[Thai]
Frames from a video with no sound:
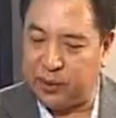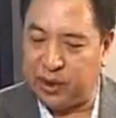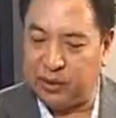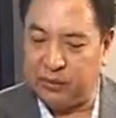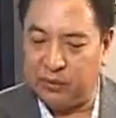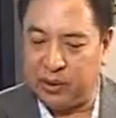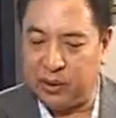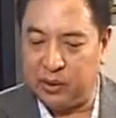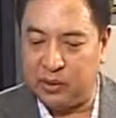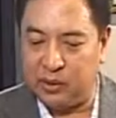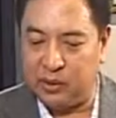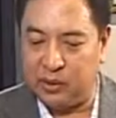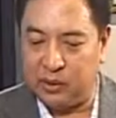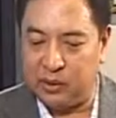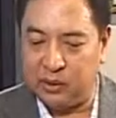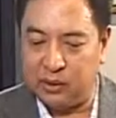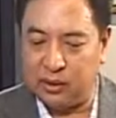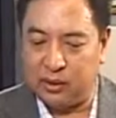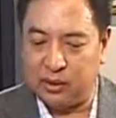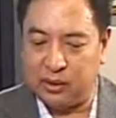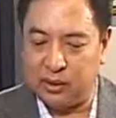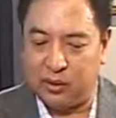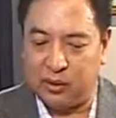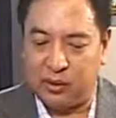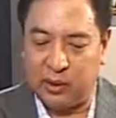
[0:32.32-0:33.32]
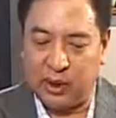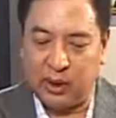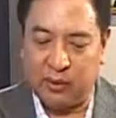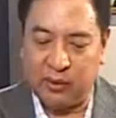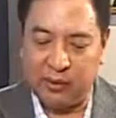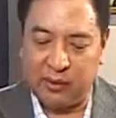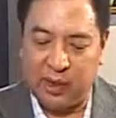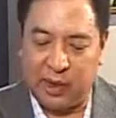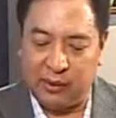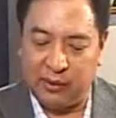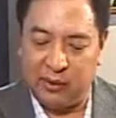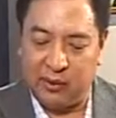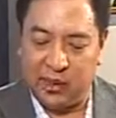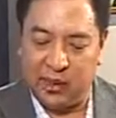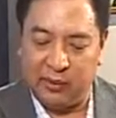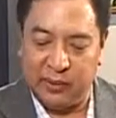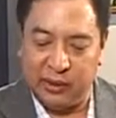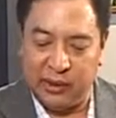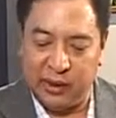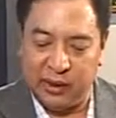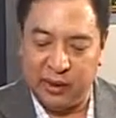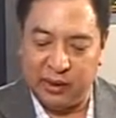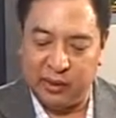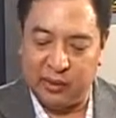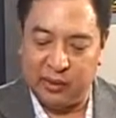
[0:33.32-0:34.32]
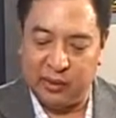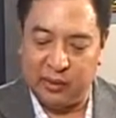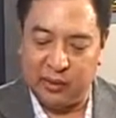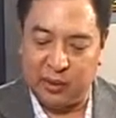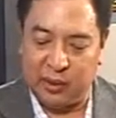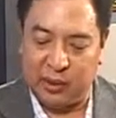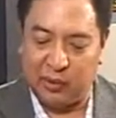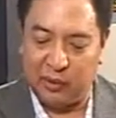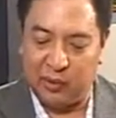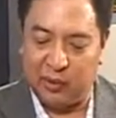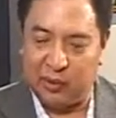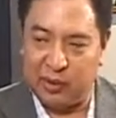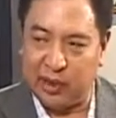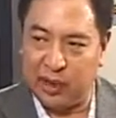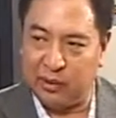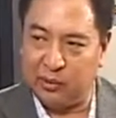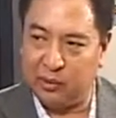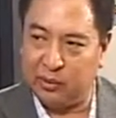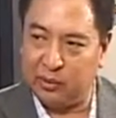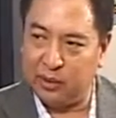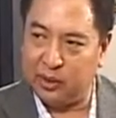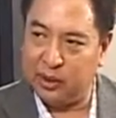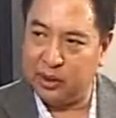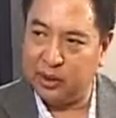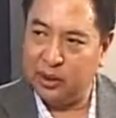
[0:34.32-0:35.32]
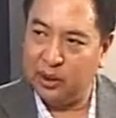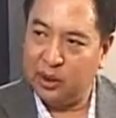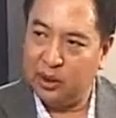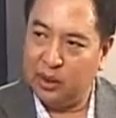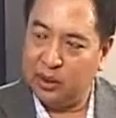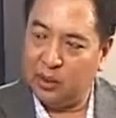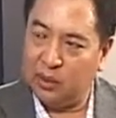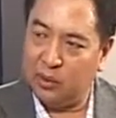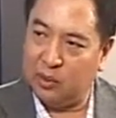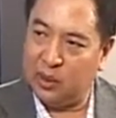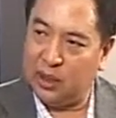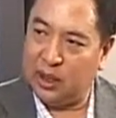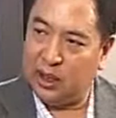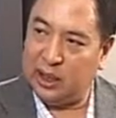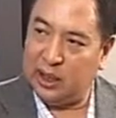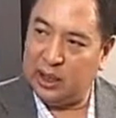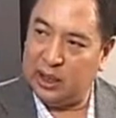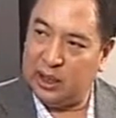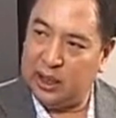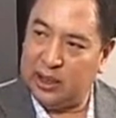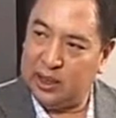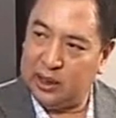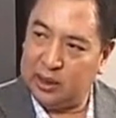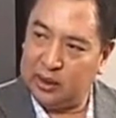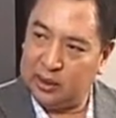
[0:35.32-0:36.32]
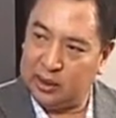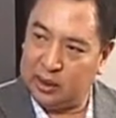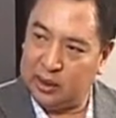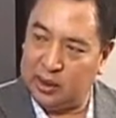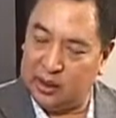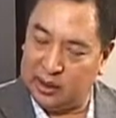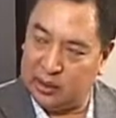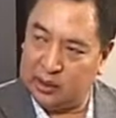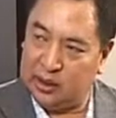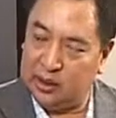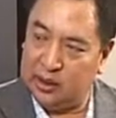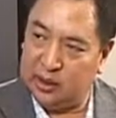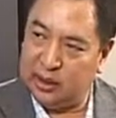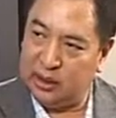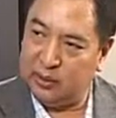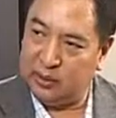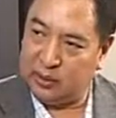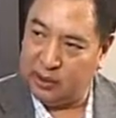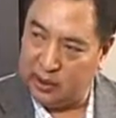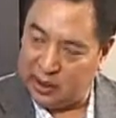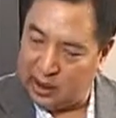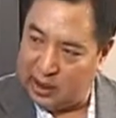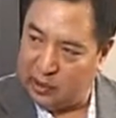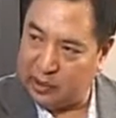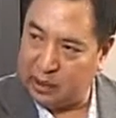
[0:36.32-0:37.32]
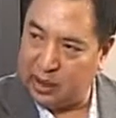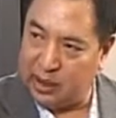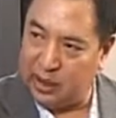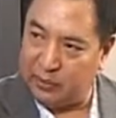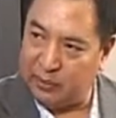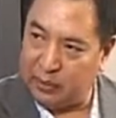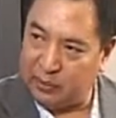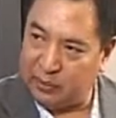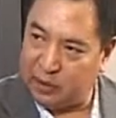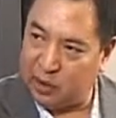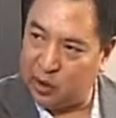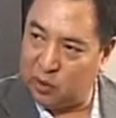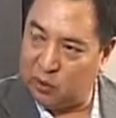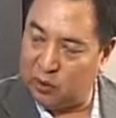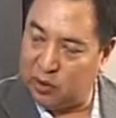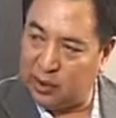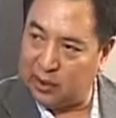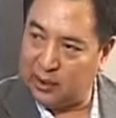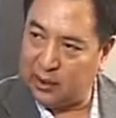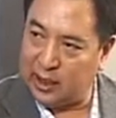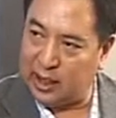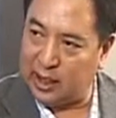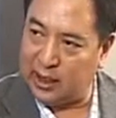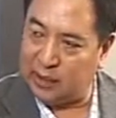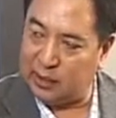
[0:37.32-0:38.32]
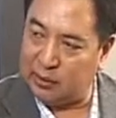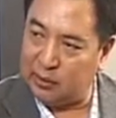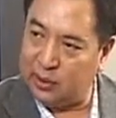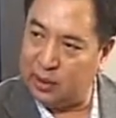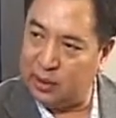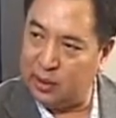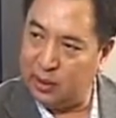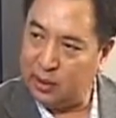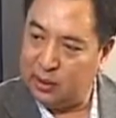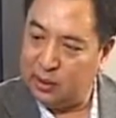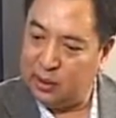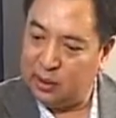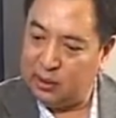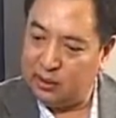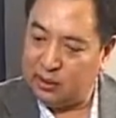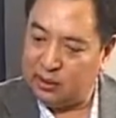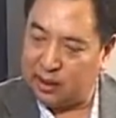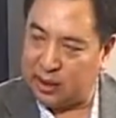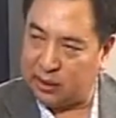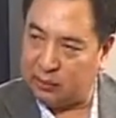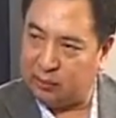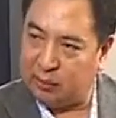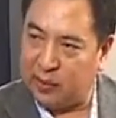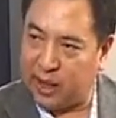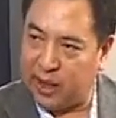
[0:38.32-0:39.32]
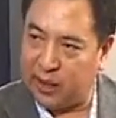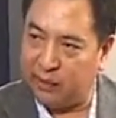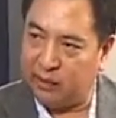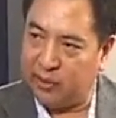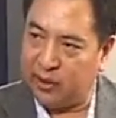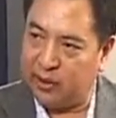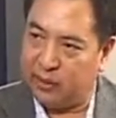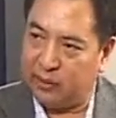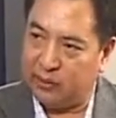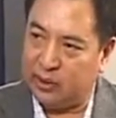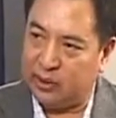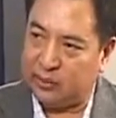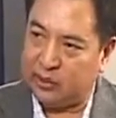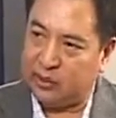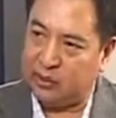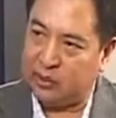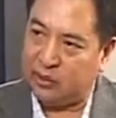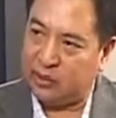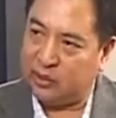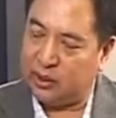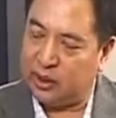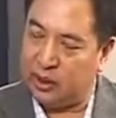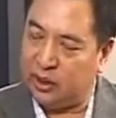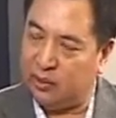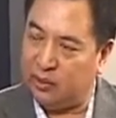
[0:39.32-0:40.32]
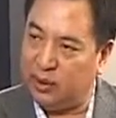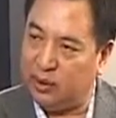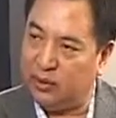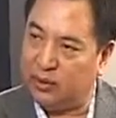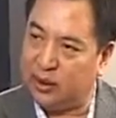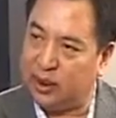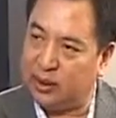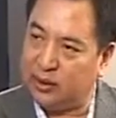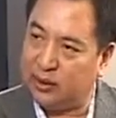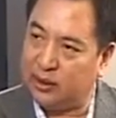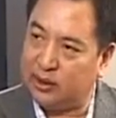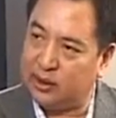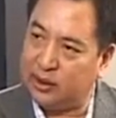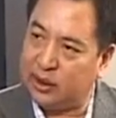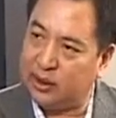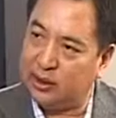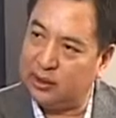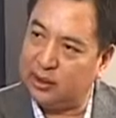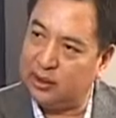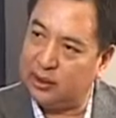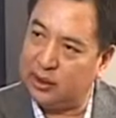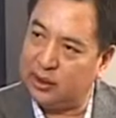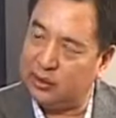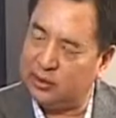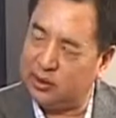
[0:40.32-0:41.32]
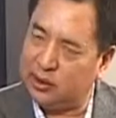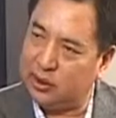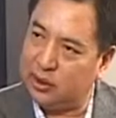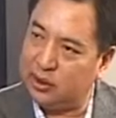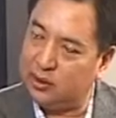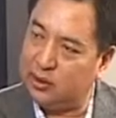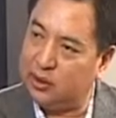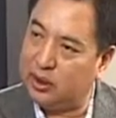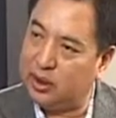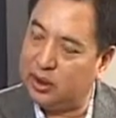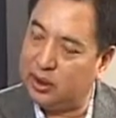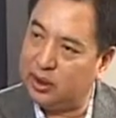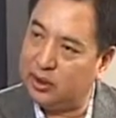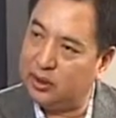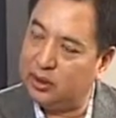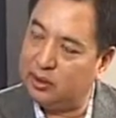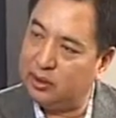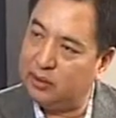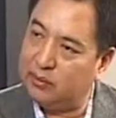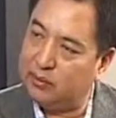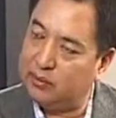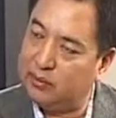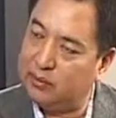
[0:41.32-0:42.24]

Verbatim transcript: จำเป็นไหมคุณทุอยาผมถามเลยไปนิดหนึ่งความสนใจผมด้วย ว่าไอ้เงินก้อนนี้คือเข้าคลังไปเป็นงบประมาณกลางหรือว่าตัดแบ่งมาสำหรับทีวีสาธารณะหรืออะไรพวกนี้ด้วย ถ้า